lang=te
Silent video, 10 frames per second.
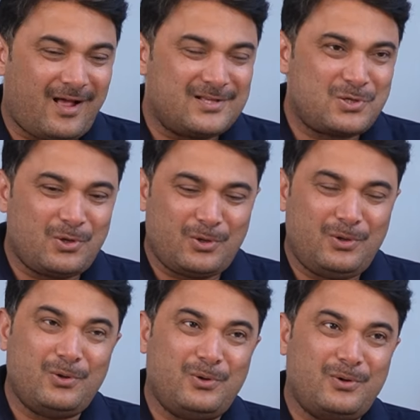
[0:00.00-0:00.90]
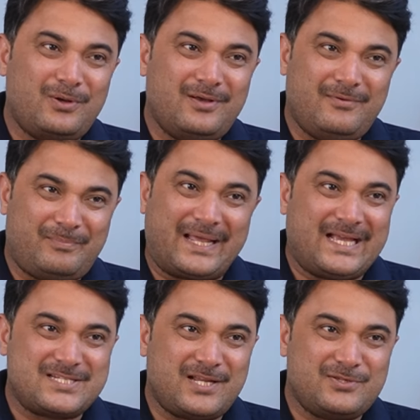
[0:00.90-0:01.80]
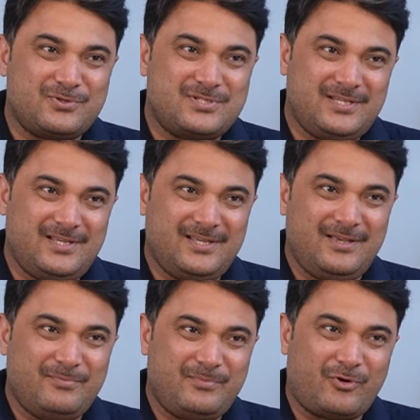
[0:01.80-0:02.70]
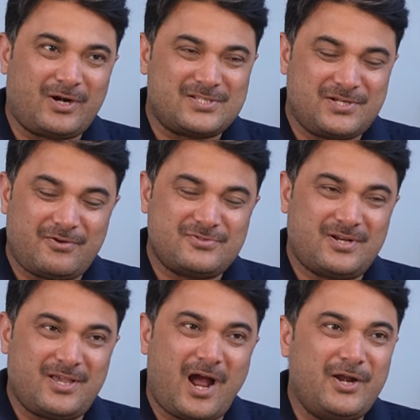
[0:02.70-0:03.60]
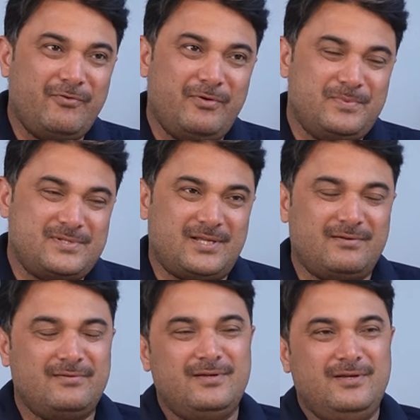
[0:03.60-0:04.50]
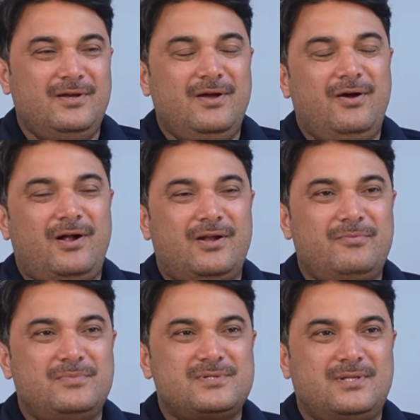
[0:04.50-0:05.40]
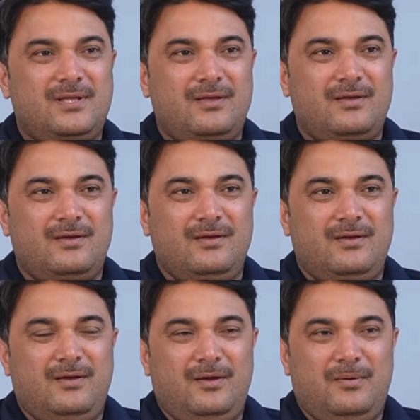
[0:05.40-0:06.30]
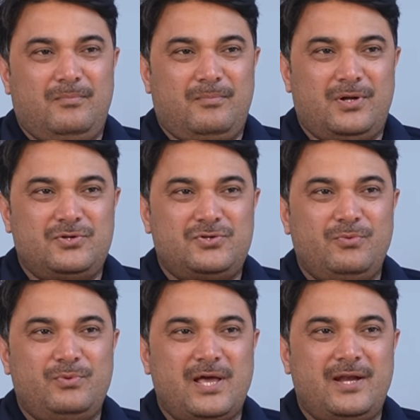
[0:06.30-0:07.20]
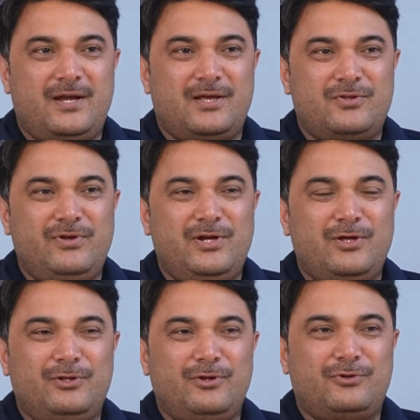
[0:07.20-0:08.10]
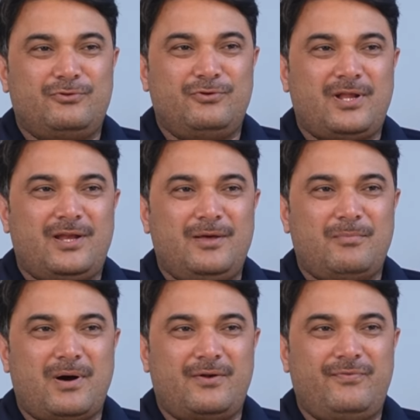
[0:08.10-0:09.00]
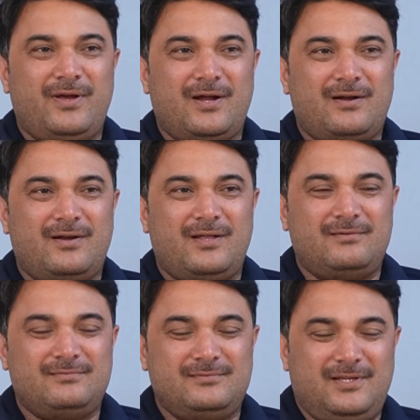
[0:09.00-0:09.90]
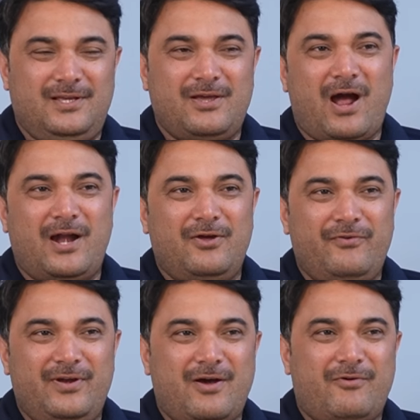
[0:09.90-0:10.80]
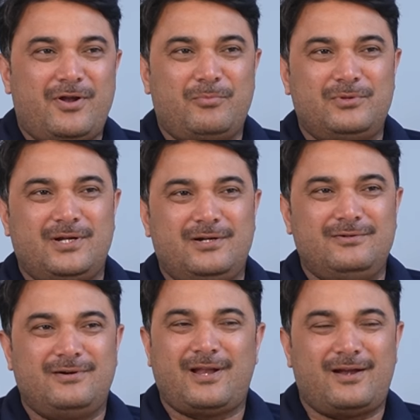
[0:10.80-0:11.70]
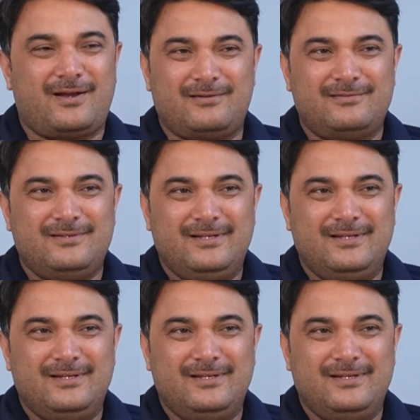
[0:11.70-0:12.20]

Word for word: లాస్ట్లో ప్రకాష్ రాజ్ వచ్చి కోట శ్రీనివాసరావుకి ఆడియో వినిపిస్తారు ఆడియో వినిపిస్తే మనుషులు డైరెక్ట్గా వీడియోలు దొరుకుతుంటేనే మార్ఫింగ్ అంటున్నారు ఈ ఆడియో విని ఎవడు నమ్ముతాడు అని అంటాడు